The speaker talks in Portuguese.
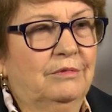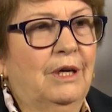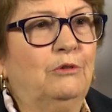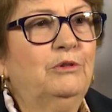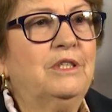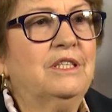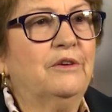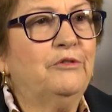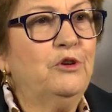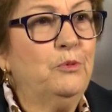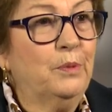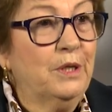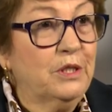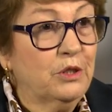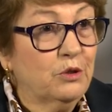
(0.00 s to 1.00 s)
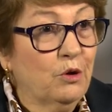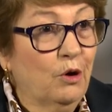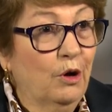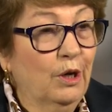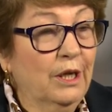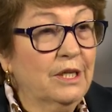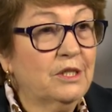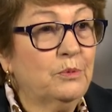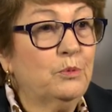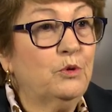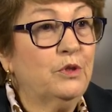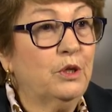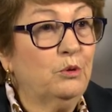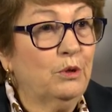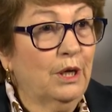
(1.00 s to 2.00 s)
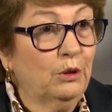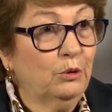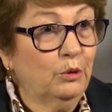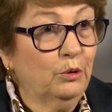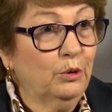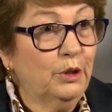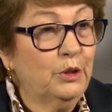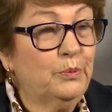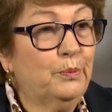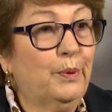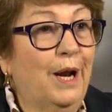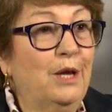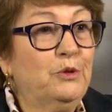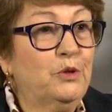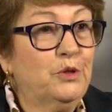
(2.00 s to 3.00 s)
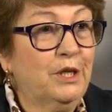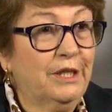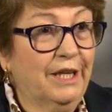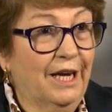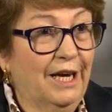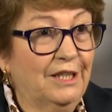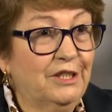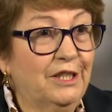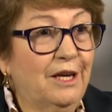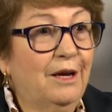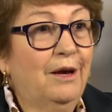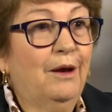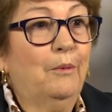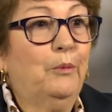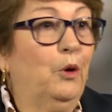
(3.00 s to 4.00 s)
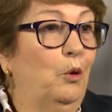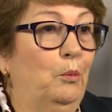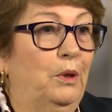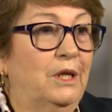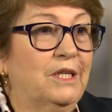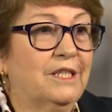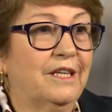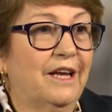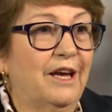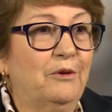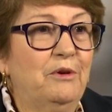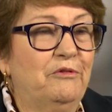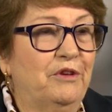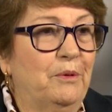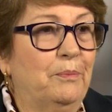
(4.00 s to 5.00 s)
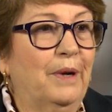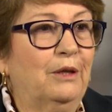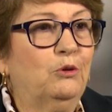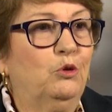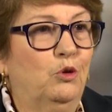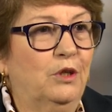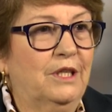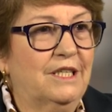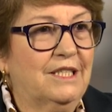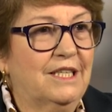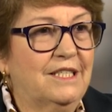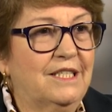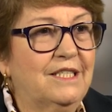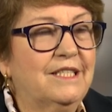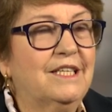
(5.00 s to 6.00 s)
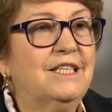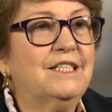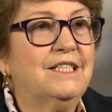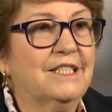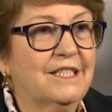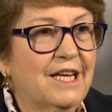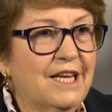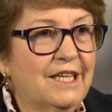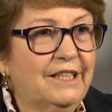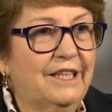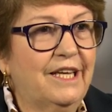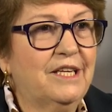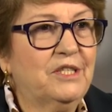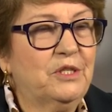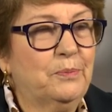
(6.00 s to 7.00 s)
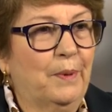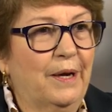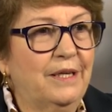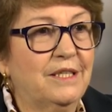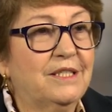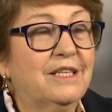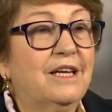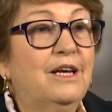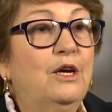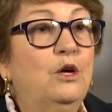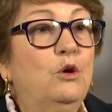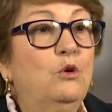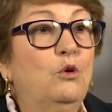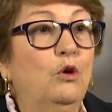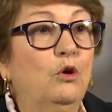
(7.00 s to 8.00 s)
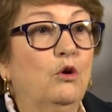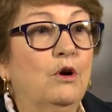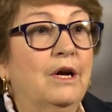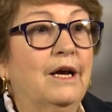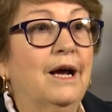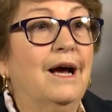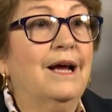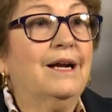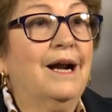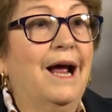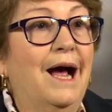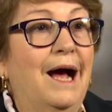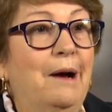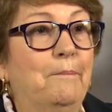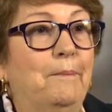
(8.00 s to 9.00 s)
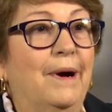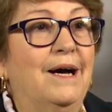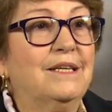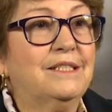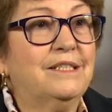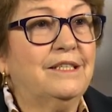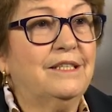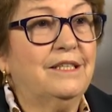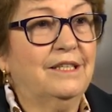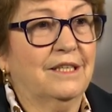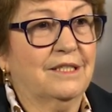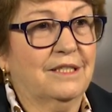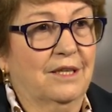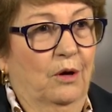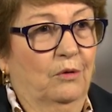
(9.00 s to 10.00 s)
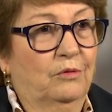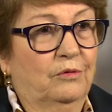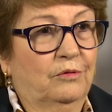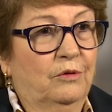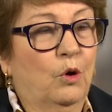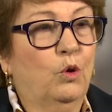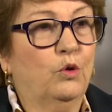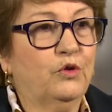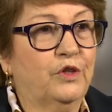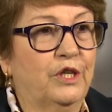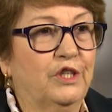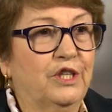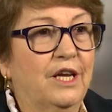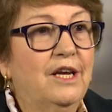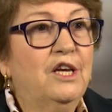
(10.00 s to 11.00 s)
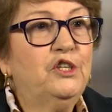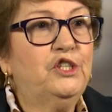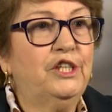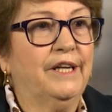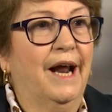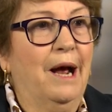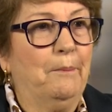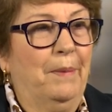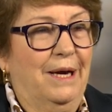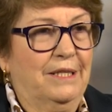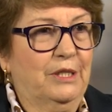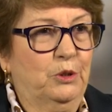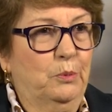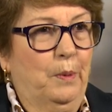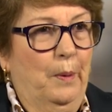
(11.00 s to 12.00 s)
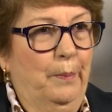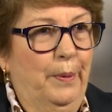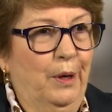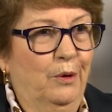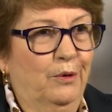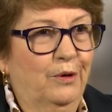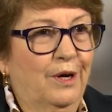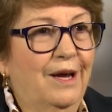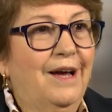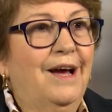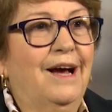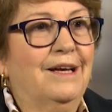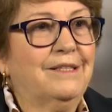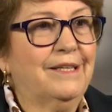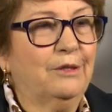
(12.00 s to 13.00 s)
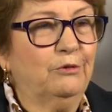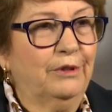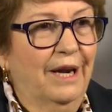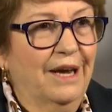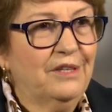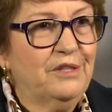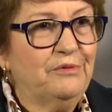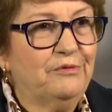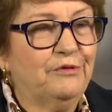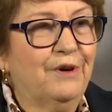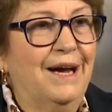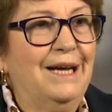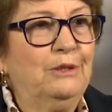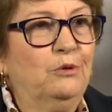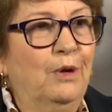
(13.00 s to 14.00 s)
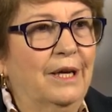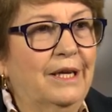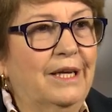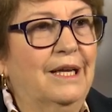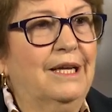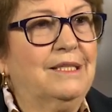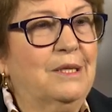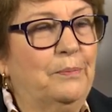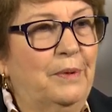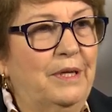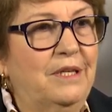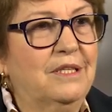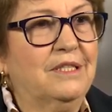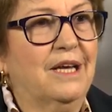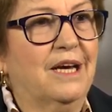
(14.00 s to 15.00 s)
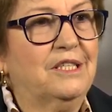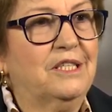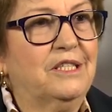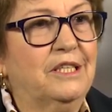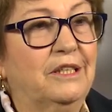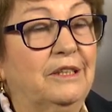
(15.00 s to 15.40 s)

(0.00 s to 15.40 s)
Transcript: Há um desafio para as escolas, para os educadores, para a sociedade, para o ministério, enfim, para todas as instâncias deste país. Colocar a base em ação ou seja, tirar a base do papel, assegurar de fato aquelas aprendizagens que